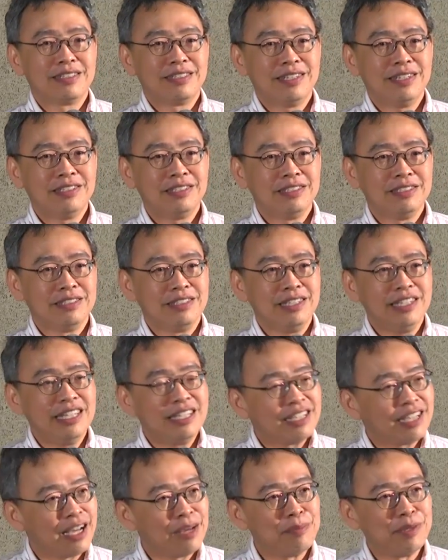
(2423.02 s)
但是
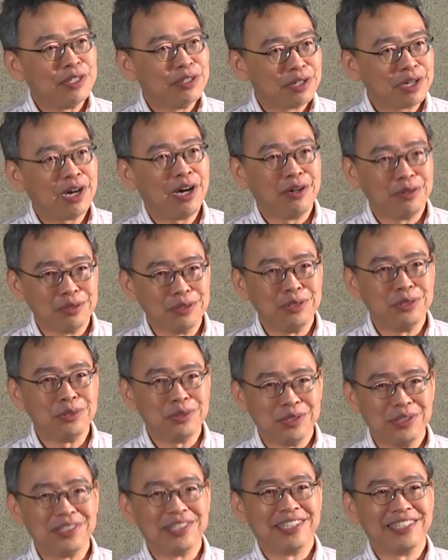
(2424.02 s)
应该没有考虑
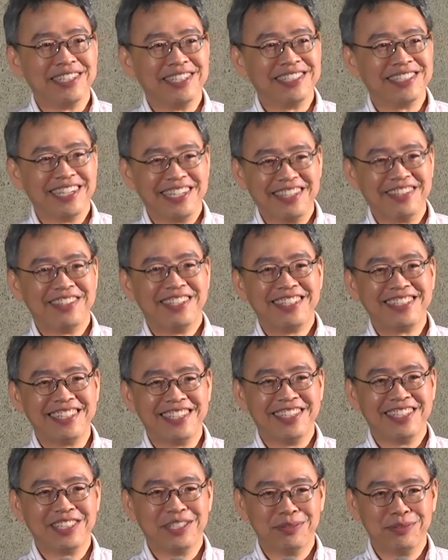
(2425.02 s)
学生的成
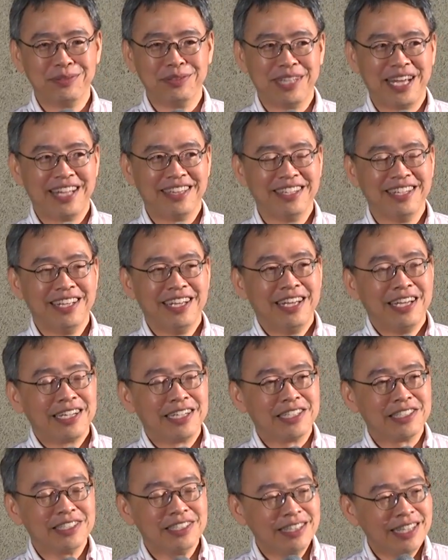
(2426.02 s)
的的负担。
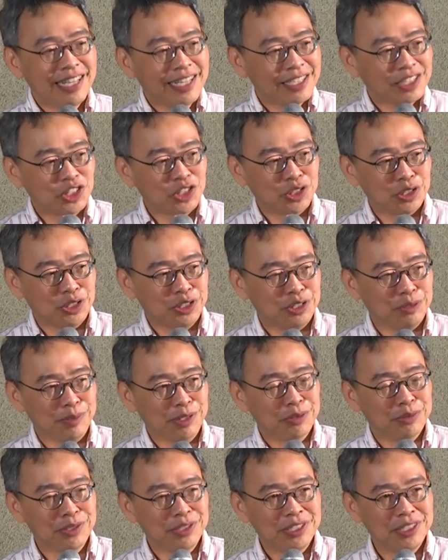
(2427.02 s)
可是那个时候，
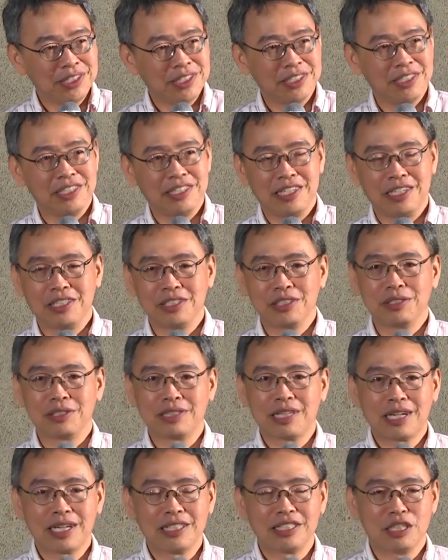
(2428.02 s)
民国七十二年的时候，
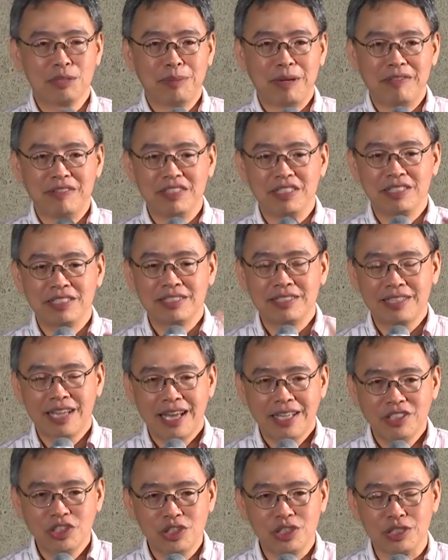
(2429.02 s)
大概只有百分之
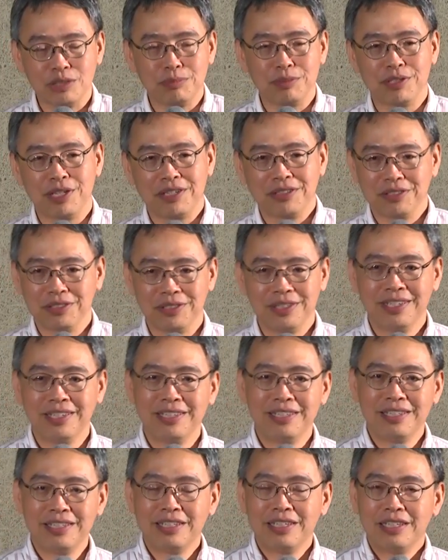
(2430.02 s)
三十不到的
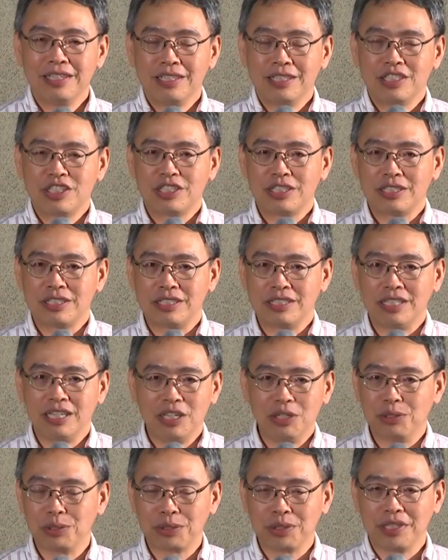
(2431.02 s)
十
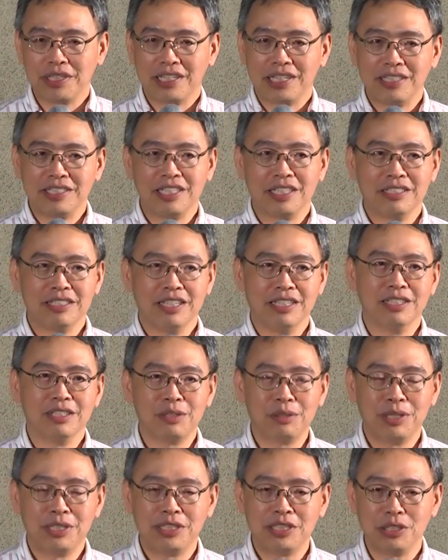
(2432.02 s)
六岁年轻人
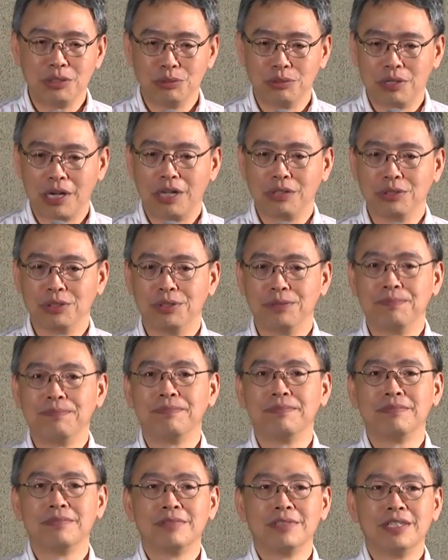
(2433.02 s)
会进入高中，
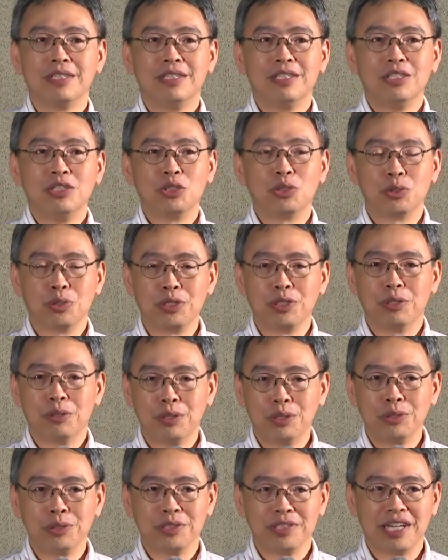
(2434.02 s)
所以
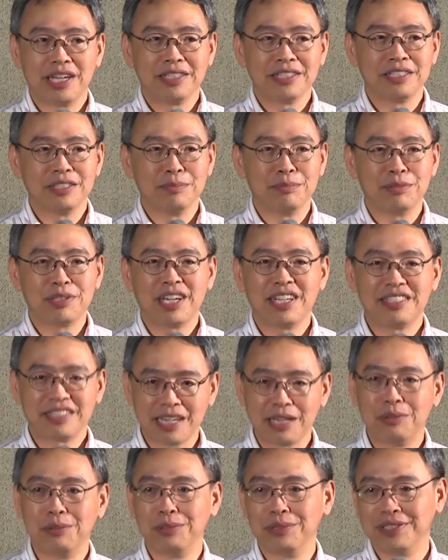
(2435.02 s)
或许当时不太
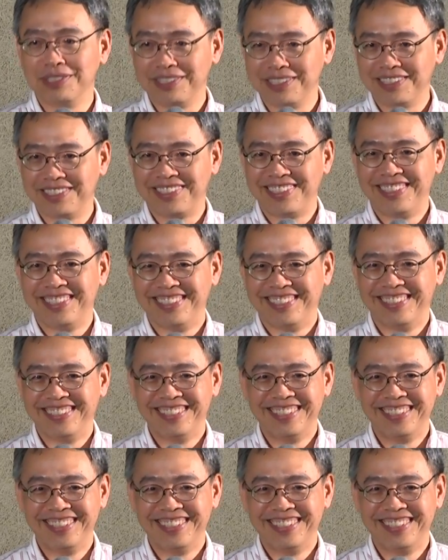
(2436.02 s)
在乎这件事，